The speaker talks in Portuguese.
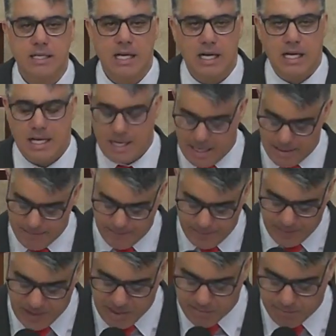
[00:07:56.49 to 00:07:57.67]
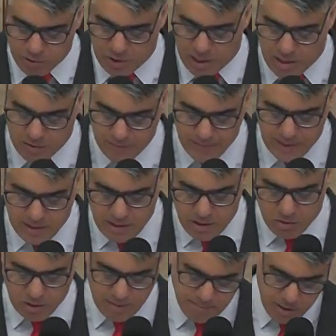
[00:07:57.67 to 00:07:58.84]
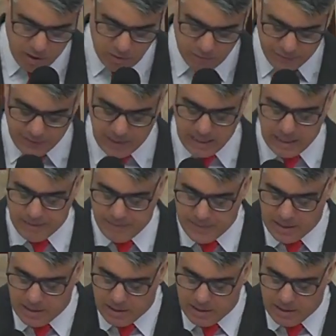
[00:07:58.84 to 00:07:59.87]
ela é temporal. É o que Paulo fala